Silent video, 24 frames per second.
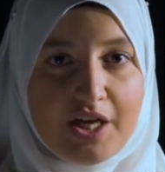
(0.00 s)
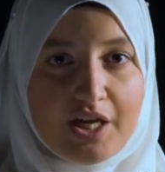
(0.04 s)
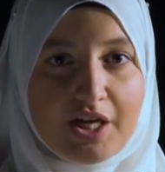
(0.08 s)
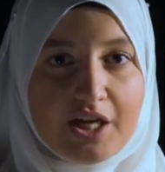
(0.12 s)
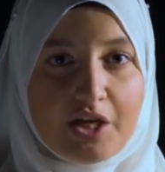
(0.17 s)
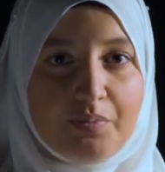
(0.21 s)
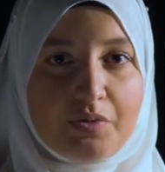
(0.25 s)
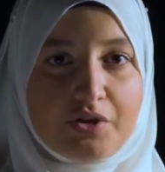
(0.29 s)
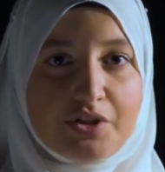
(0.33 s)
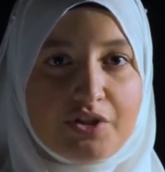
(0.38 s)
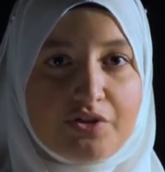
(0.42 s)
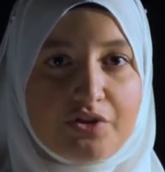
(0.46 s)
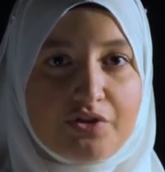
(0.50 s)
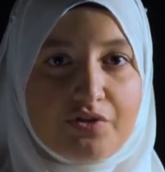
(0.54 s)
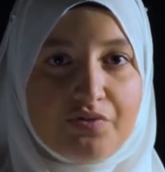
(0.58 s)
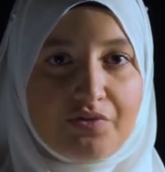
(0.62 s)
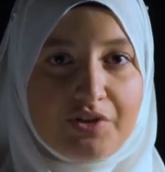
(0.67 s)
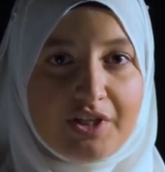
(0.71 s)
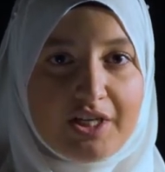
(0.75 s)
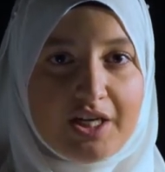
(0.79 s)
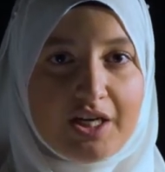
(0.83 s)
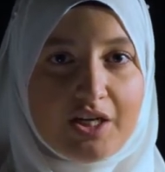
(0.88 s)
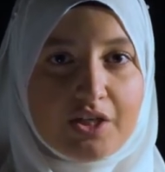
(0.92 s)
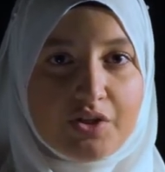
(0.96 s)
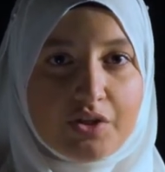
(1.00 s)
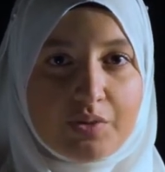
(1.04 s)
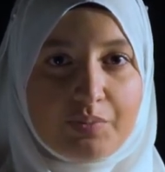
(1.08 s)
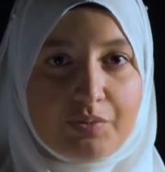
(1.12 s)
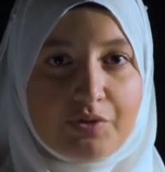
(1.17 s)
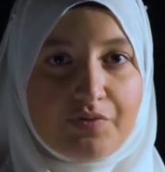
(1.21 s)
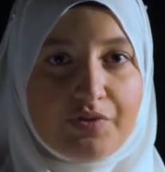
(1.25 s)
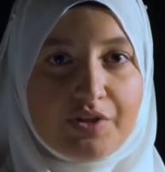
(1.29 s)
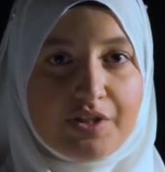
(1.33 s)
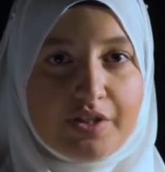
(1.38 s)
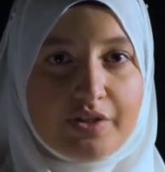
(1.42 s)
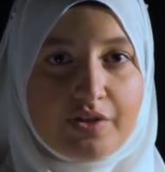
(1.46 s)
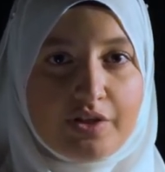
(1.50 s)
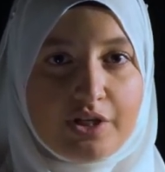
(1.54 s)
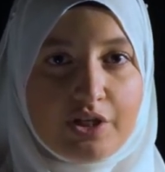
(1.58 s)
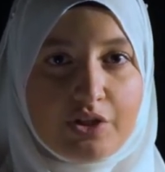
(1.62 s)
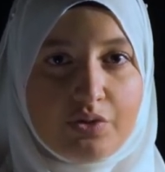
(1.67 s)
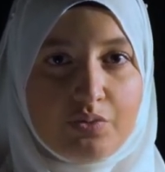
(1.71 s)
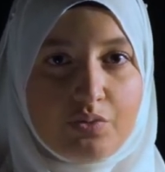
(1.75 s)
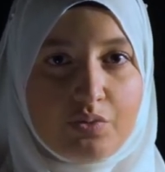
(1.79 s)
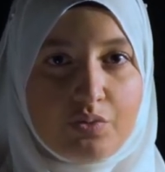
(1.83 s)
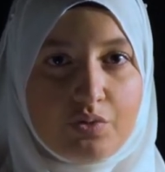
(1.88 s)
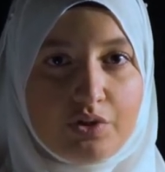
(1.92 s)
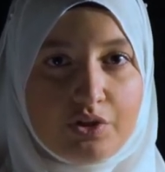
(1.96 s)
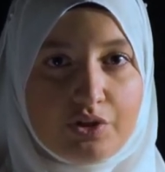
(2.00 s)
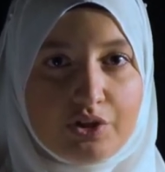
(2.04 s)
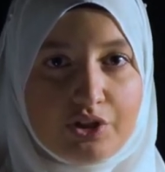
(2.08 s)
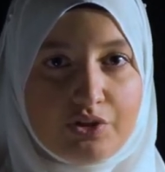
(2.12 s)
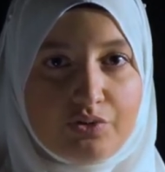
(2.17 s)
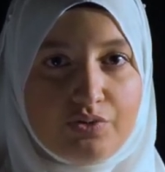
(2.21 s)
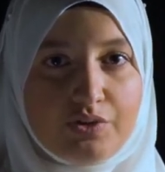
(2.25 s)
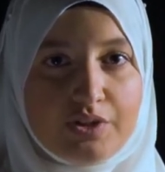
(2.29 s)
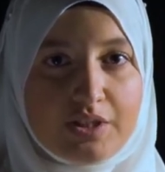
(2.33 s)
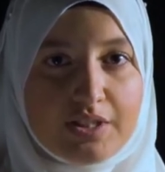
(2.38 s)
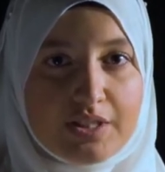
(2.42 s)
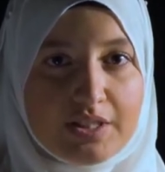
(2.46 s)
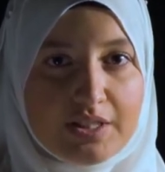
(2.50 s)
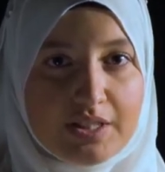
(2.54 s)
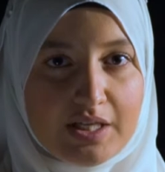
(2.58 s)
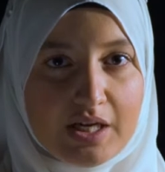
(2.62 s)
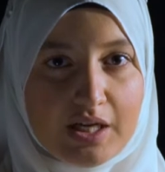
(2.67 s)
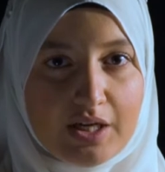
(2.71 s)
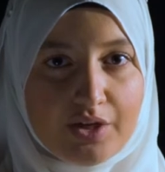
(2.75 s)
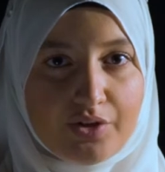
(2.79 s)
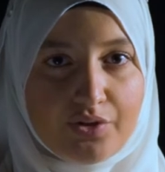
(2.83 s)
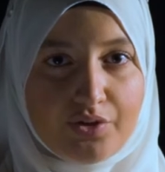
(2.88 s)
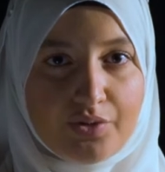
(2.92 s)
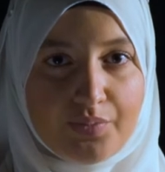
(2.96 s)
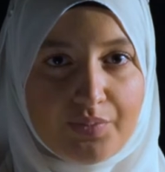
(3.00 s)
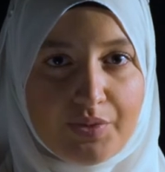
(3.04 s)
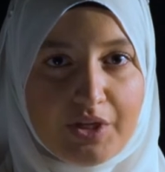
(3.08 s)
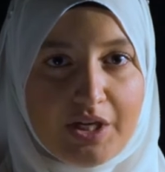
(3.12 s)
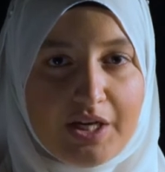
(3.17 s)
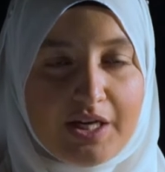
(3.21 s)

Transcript: che posero fine alla sua professione di uditore giudiziario